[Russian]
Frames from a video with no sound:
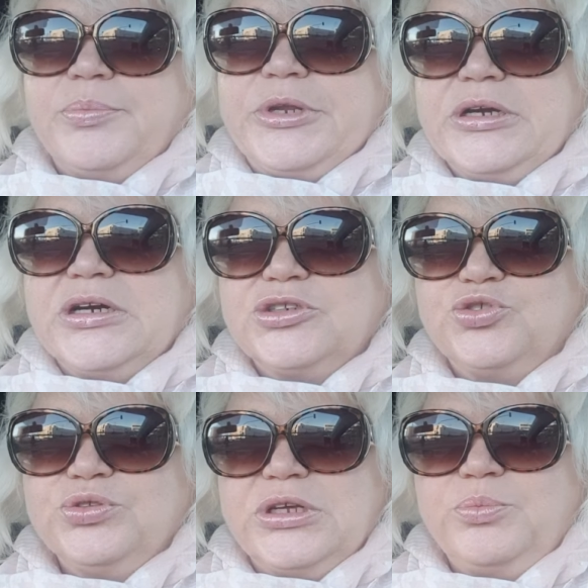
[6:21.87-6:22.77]

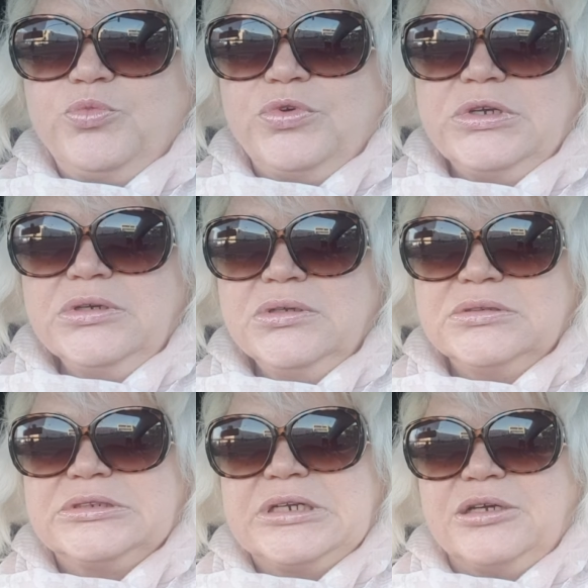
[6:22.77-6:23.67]
Прихожу домой,
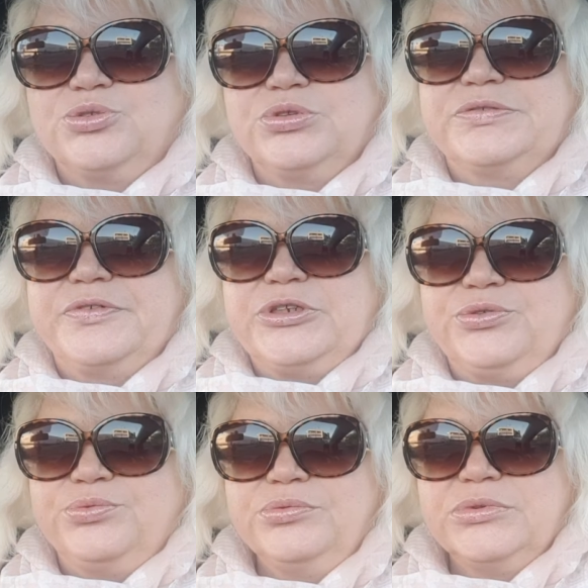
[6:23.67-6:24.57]
сразу
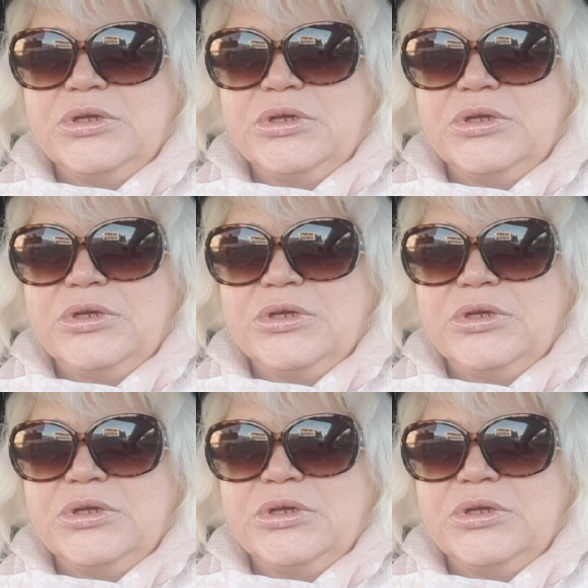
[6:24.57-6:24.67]
звоню.